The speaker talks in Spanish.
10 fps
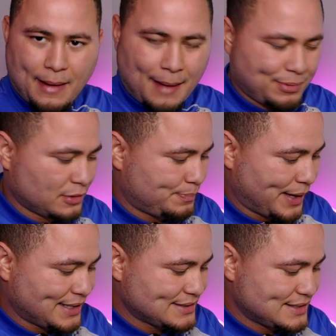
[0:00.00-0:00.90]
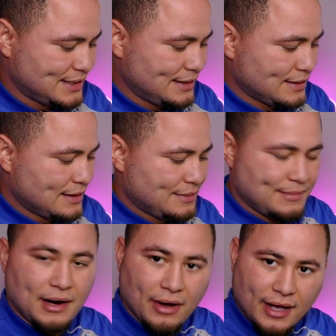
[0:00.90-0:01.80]
Apple Pencil
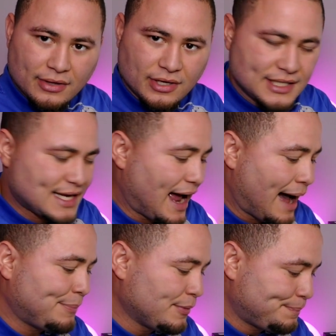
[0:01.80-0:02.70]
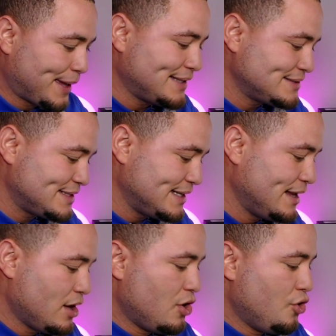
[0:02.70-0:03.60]
Míralo aquí donde dice Apple Painting